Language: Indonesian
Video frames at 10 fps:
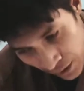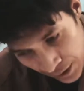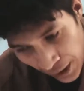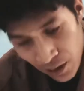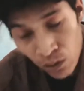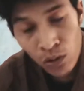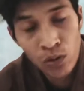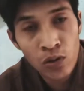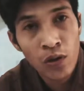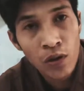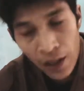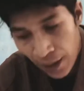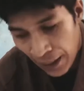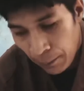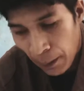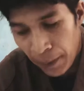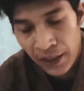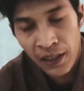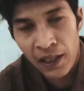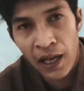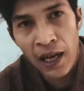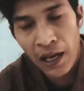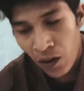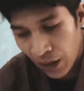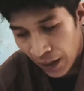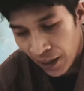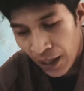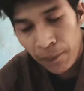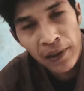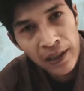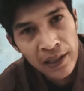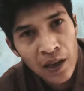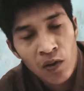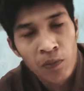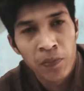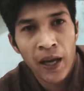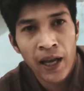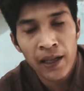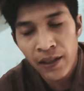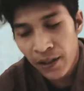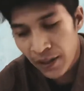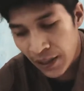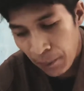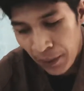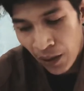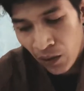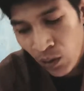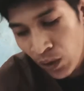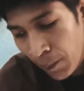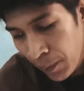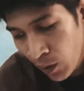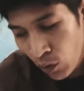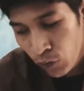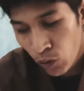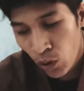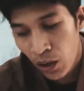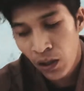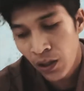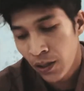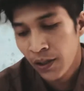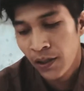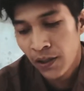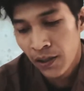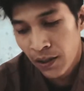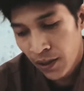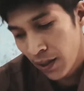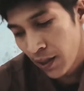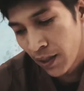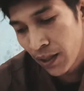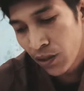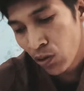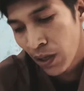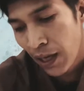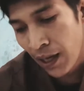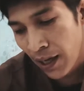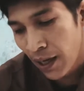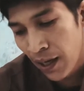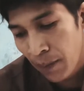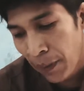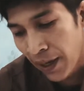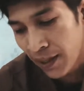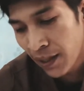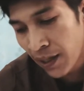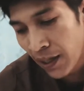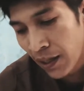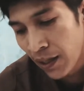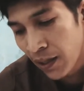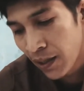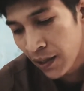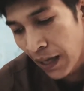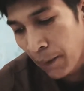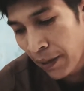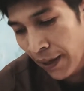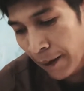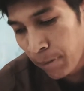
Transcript: cek dulu lengkap apa tidak kalau tidak lengkap ya kita komplain tetapi kalau ini udah penuh full uh, ini juga barangnya nggak nggak apa ya